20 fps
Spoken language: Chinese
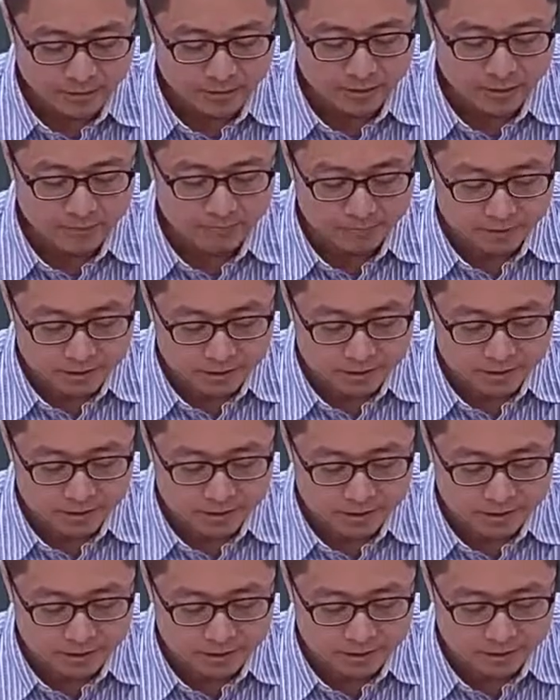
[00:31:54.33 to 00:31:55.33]
好，那 B、
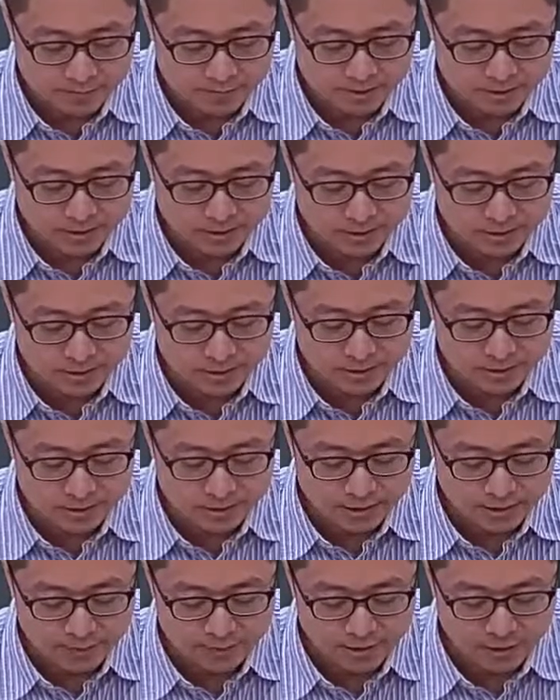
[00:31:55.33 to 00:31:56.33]
C、D 码呢？
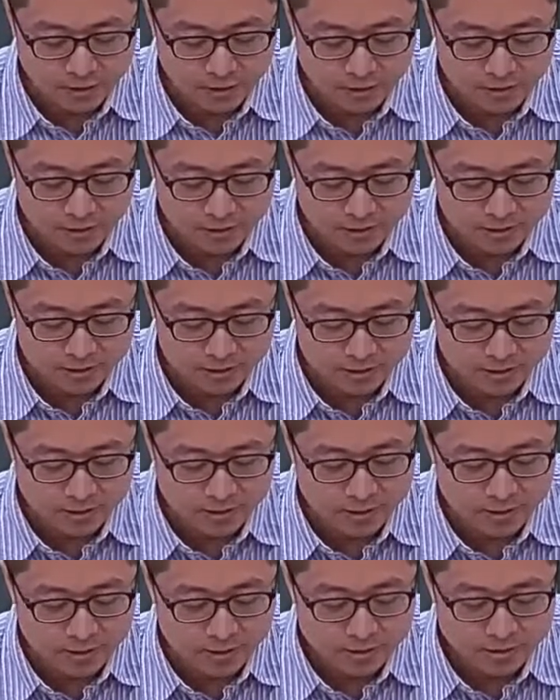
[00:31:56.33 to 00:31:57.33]
第一行你把它画个
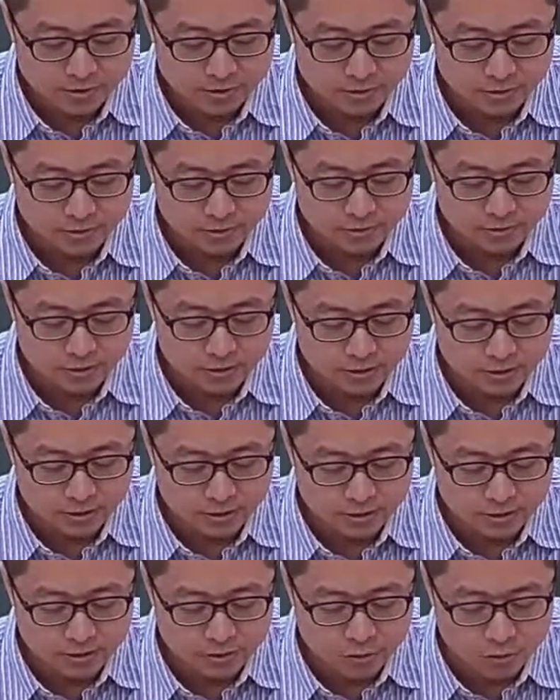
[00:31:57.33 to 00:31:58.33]
线，用
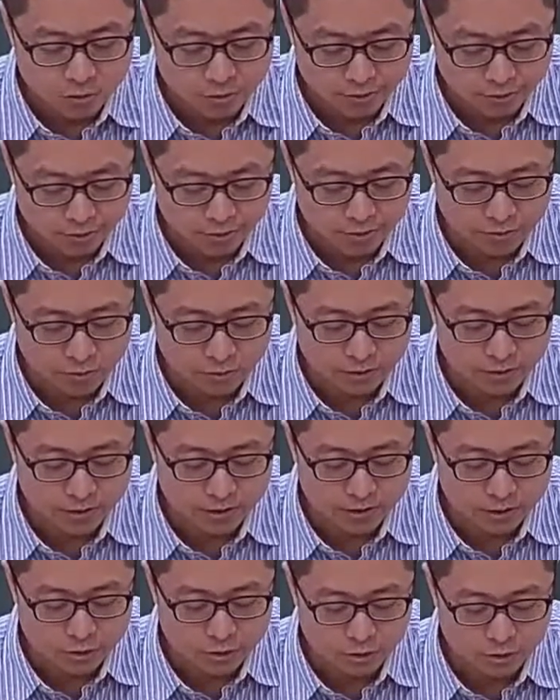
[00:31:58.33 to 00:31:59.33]
四个位元
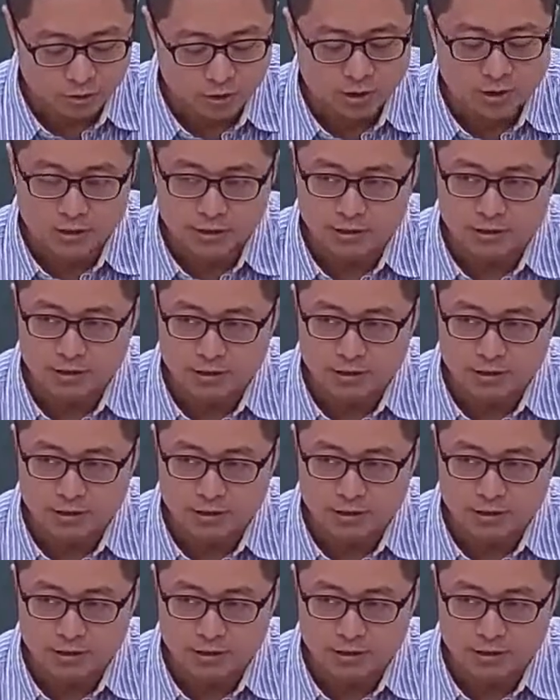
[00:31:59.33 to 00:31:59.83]
为一组。